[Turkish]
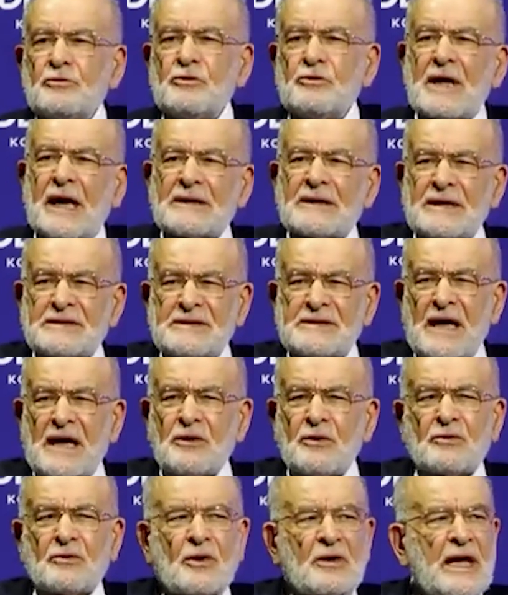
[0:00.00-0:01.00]
Dünyada
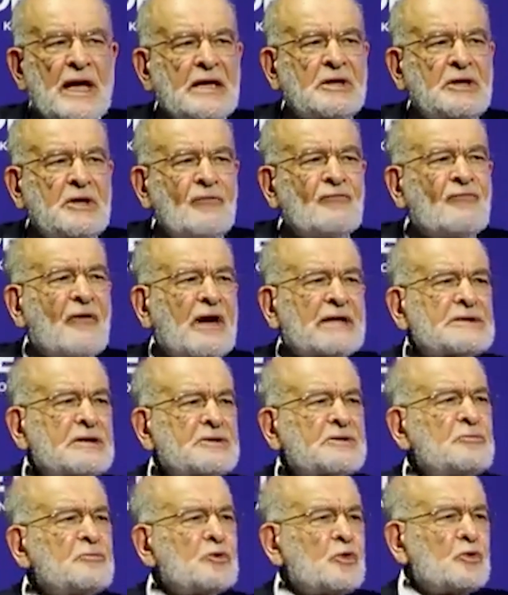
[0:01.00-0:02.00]
zengin olan kim
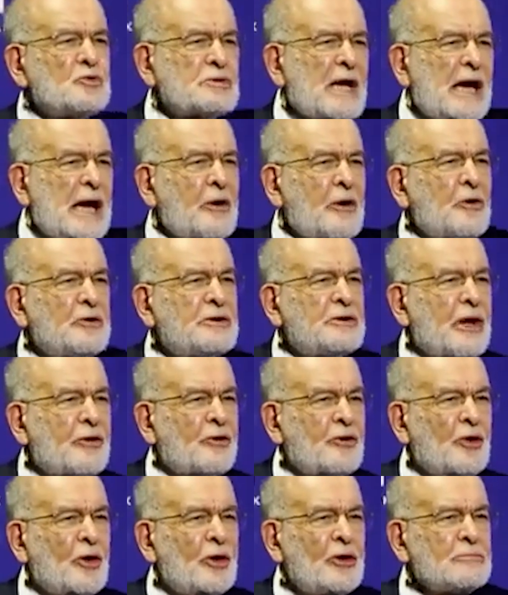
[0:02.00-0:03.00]
varsa şimdi uzaya
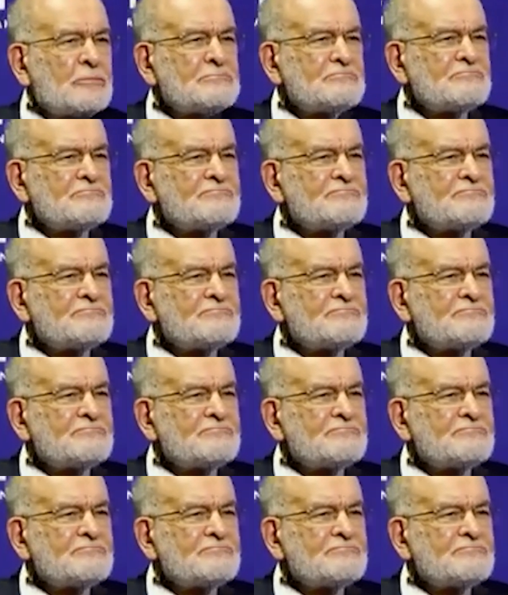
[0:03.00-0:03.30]
gönderiyor.